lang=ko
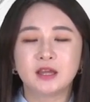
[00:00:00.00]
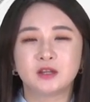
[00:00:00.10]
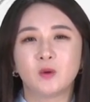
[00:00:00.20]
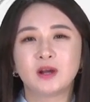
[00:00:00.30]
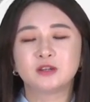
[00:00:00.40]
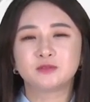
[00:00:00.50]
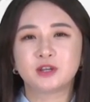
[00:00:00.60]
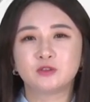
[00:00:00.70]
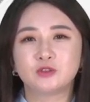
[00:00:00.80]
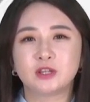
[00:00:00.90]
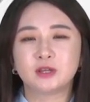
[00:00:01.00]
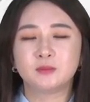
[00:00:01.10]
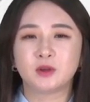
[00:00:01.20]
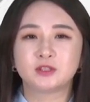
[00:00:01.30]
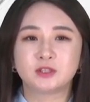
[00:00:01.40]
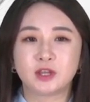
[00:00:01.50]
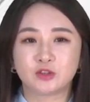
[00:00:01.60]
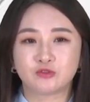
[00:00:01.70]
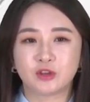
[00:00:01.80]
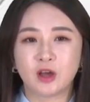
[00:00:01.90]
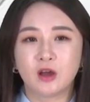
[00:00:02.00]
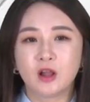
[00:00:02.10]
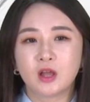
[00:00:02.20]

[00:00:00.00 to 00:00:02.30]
이런 환급 사유들이 명시되어 있고요.